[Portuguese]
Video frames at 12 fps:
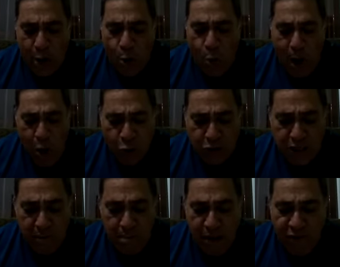a qual
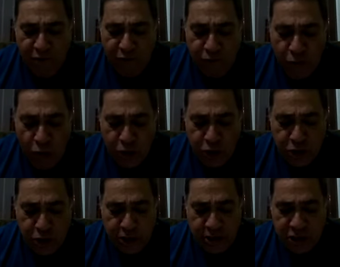também
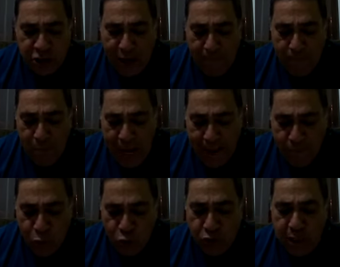fostes
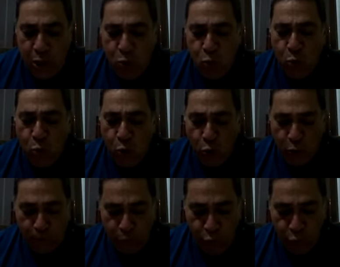chamados em um
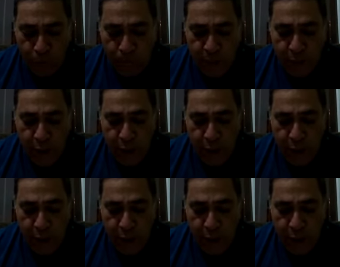corpo,